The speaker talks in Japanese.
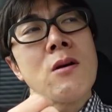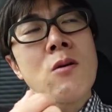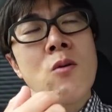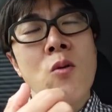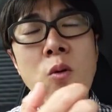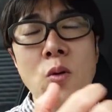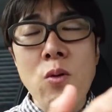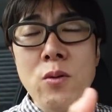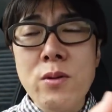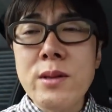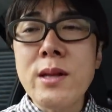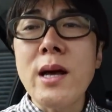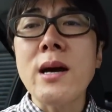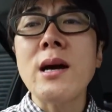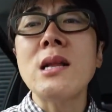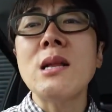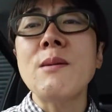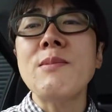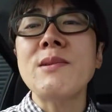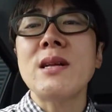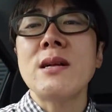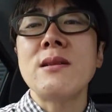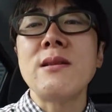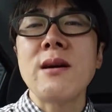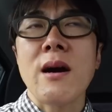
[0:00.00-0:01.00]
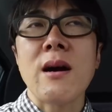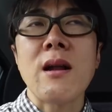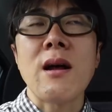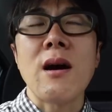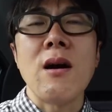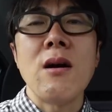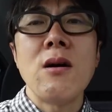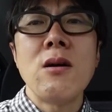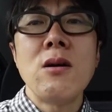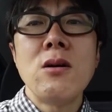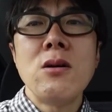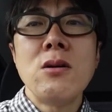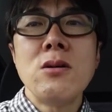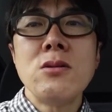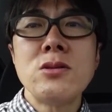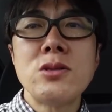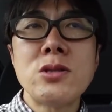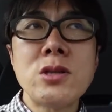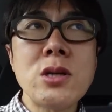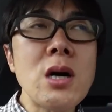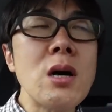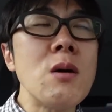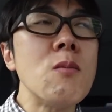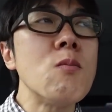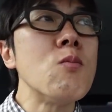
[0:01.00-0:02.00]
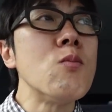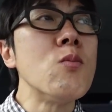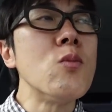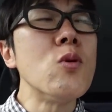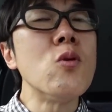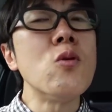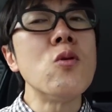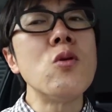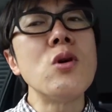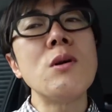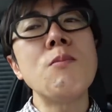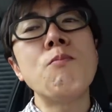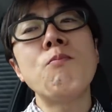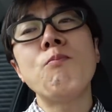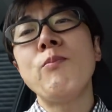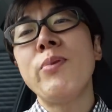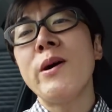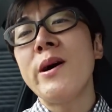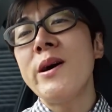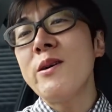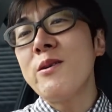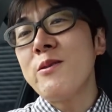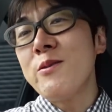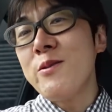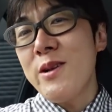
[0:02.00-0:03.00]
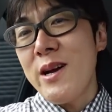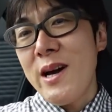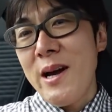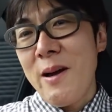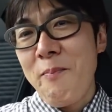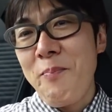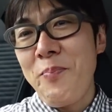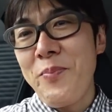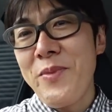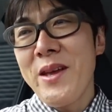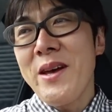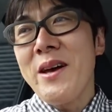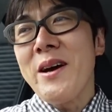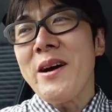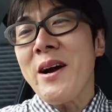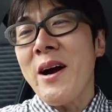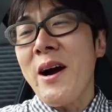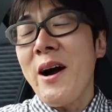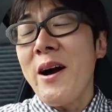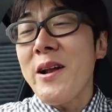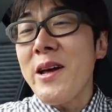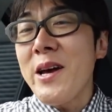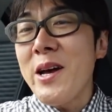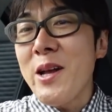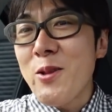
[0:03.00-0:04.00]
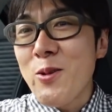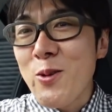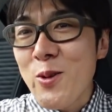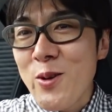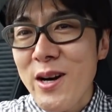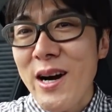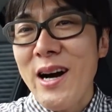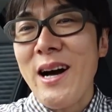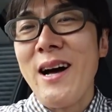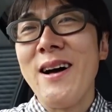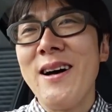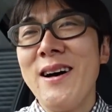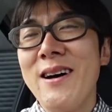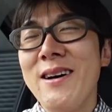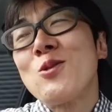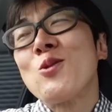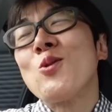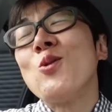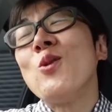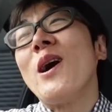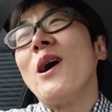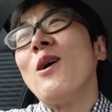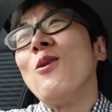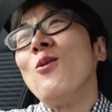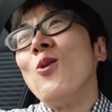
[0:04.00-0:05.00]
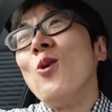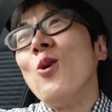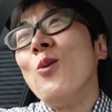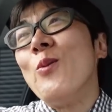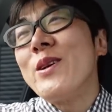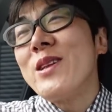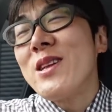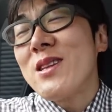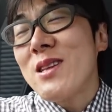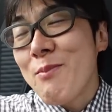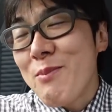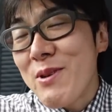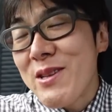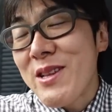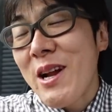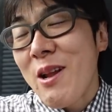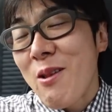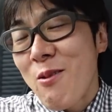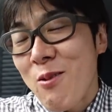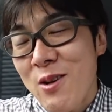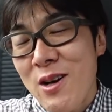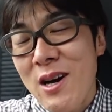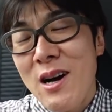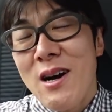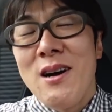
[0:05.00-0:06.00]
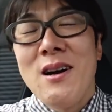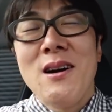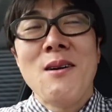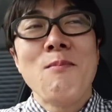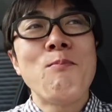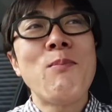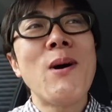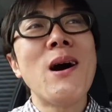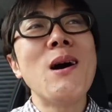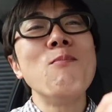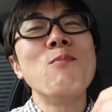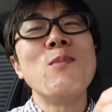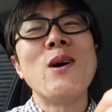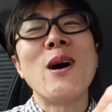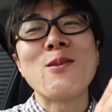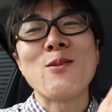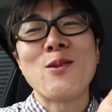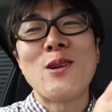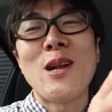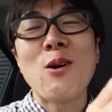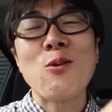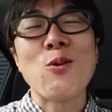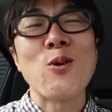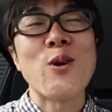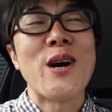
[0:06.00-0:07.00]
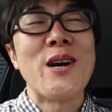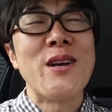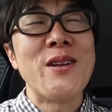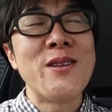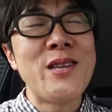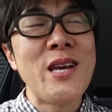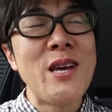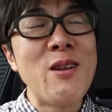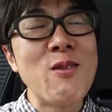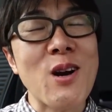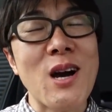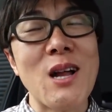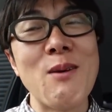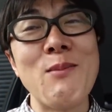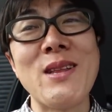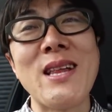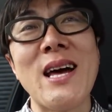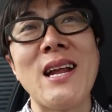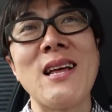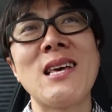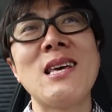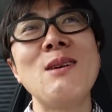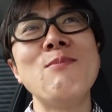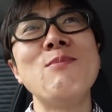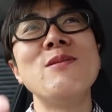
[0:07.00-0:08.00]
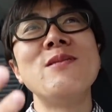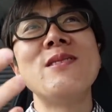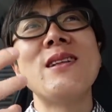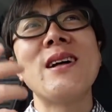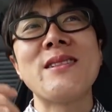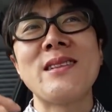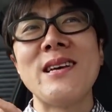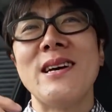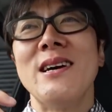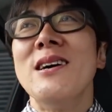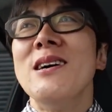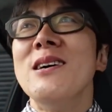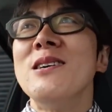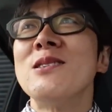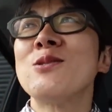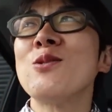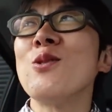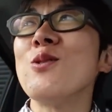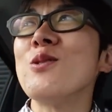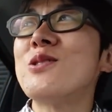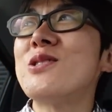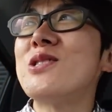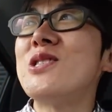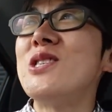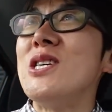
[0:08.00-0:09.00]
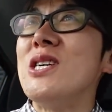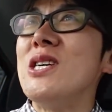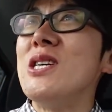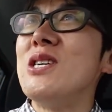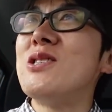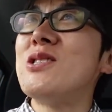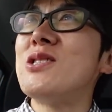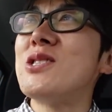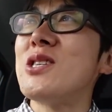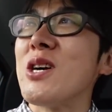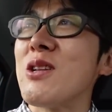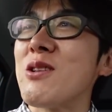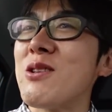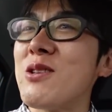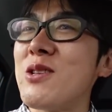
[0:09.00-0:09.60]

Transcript: こんだけ食べたんだから、じゃあもう一杯くらいカレーとか、ちょっとご飯多めで食べたりとか、パンもあと何個か行っていいのかなみたいな気分になって、そっち行っちゃっ